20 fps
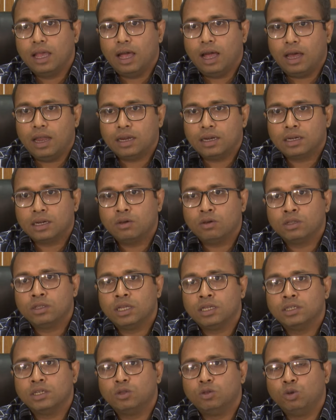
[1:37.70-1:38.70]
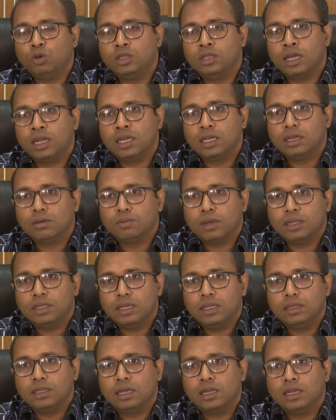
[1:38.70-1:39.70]
আর একটা কথা যে দুই তারিখ কিংবা
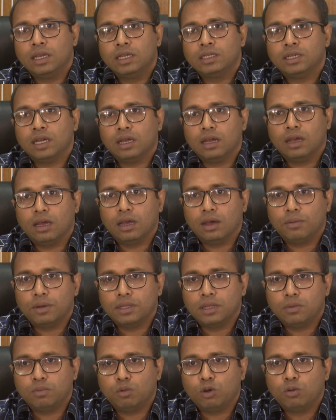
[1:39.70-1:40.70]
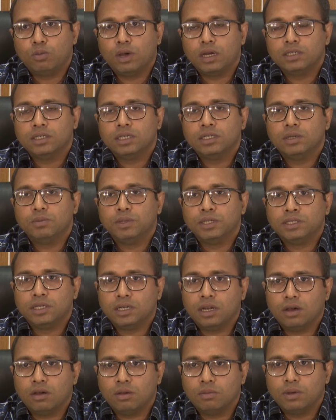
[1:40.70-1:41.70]
তিন তারিখে আমাদের পূর্বাংশে যে
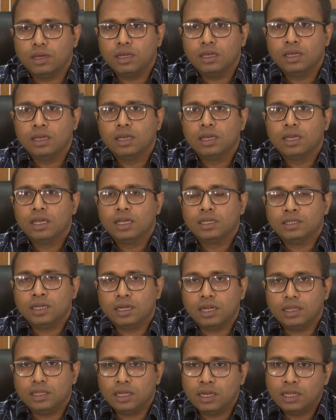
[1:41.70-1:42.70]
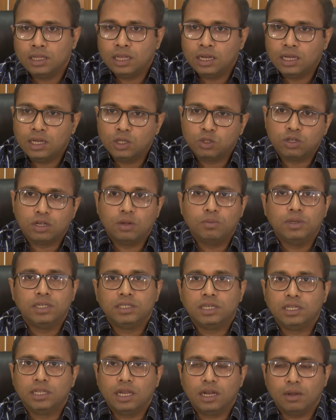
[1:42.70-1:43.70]
বৃষ্টিটা হবে সেটা ধীরে ধীরে কিছুটা
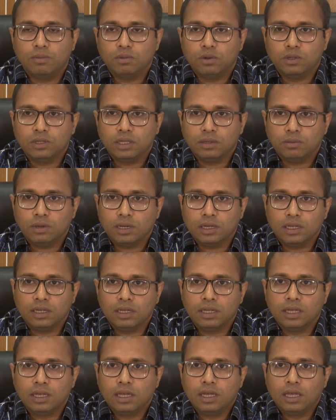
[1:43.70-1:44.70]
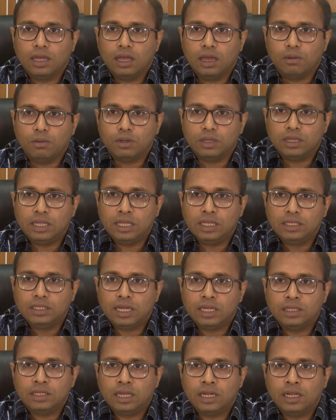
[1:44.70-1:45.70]
বিস্তৃতি লাভ করতে পারে এবং তিন
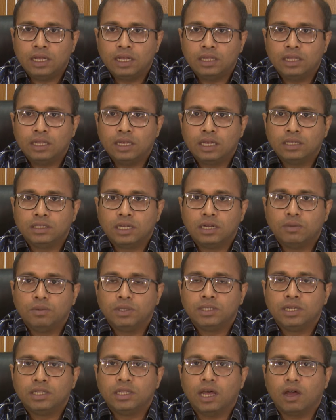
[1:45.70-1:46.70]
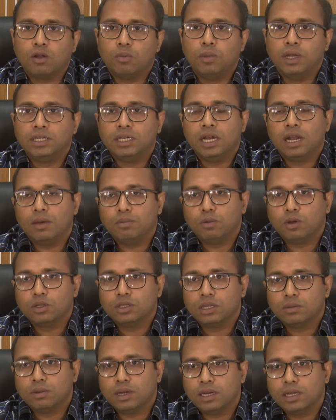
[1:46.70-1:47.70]
চার তারিখের দিকে সেটা বিস্তৃতি আরও বেশি লাভ
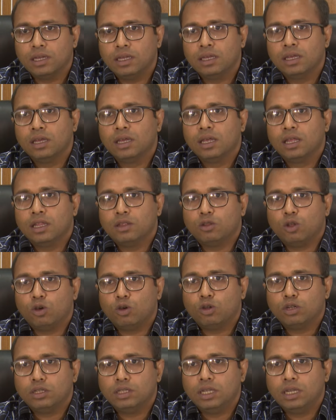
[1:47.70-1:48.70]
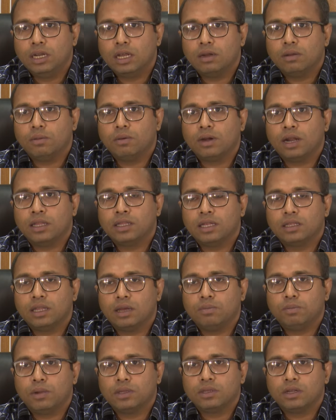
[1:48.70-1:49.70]
করতে পারে তখন দিনের এবং রাতের
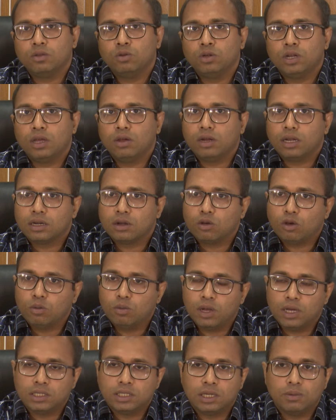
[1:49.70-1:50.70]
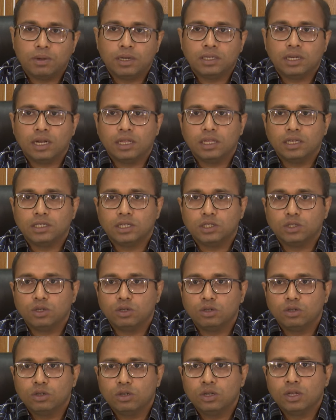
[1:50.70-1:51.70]
তাপমাত্রা দুটাই অনেকটা কমে আসতে পারে সারা দেশের জন্য